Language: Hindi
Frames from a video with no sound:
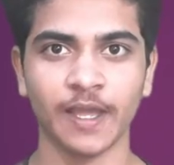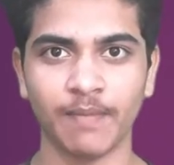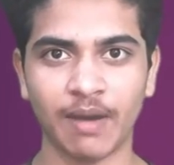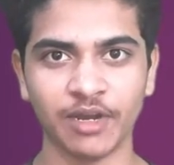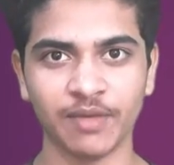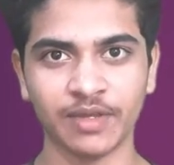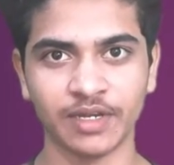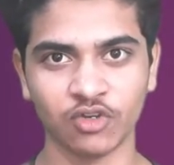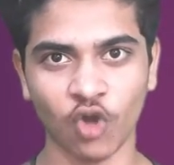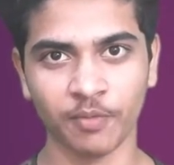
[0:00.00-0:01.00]
मामले
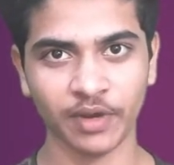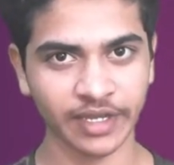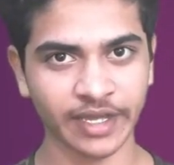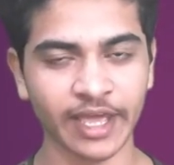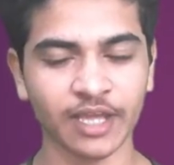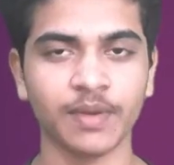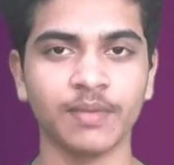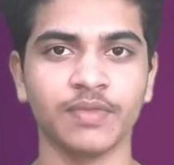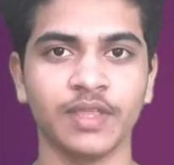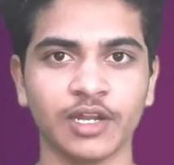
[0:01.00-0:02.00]
में टॉप टेन की रैंक पे
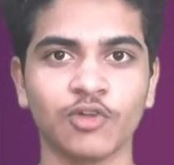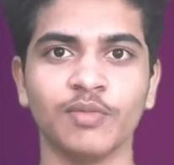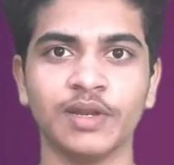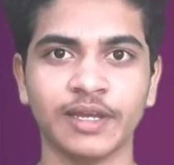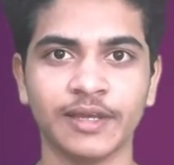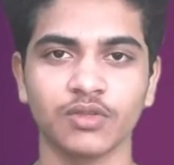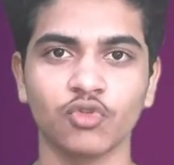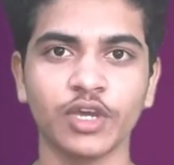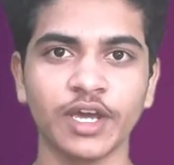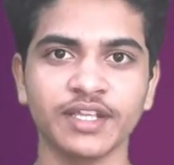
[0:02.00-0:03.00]
देखने को मिलेंगे
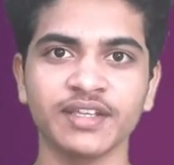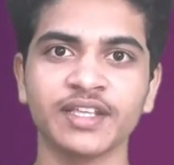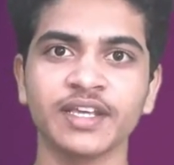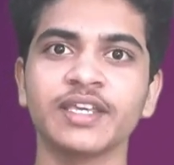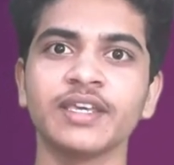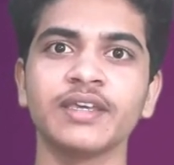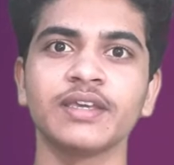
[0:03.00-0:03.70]
तो क्या रीजन है की